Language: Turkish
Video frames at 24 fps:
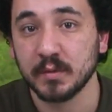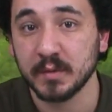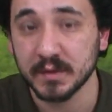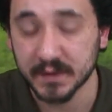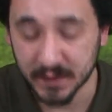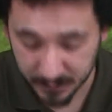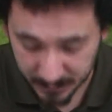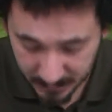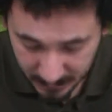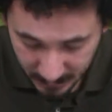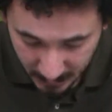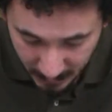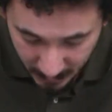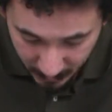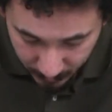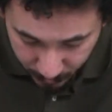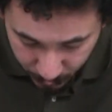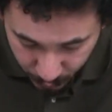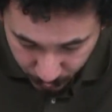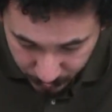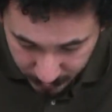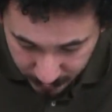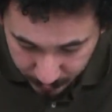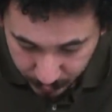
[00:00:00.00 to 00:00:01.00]
Ama tabii
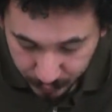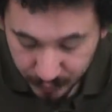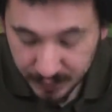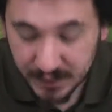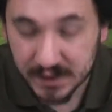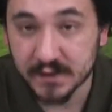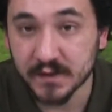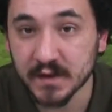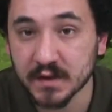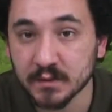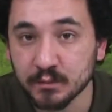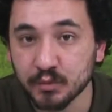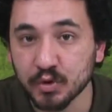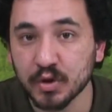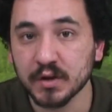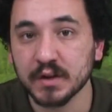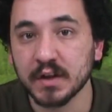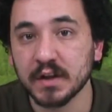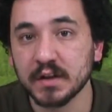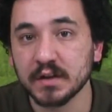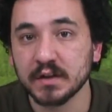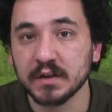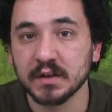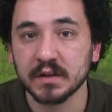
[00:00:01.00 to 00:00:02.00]
burada bu transferin bu
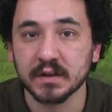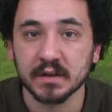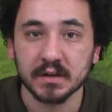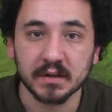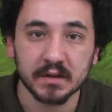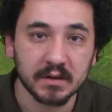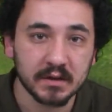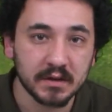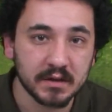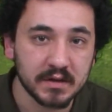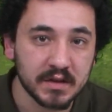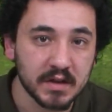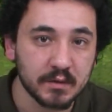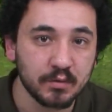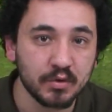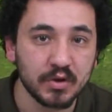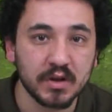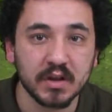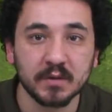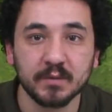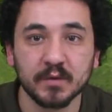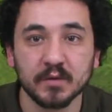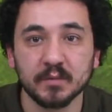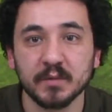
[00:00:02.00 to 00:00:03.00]
kadar e,
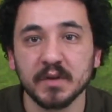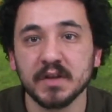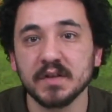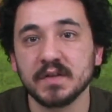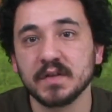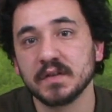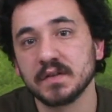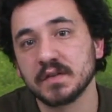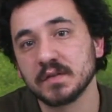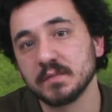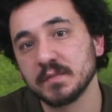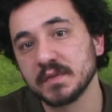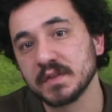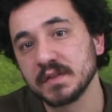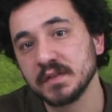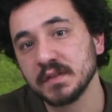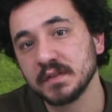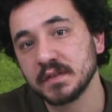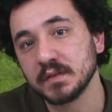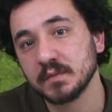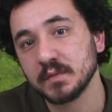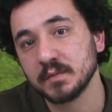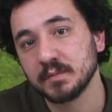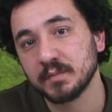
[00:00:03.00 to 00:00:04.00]
çabuk yapılmaya
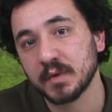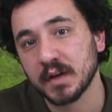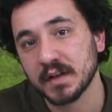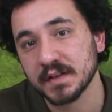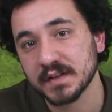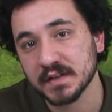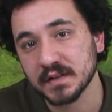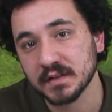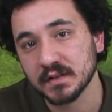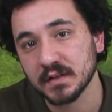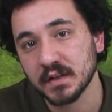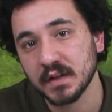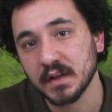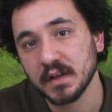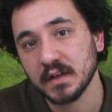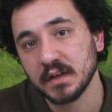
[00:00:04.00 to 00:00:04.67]
çalışılmasına tabii Bans'ın,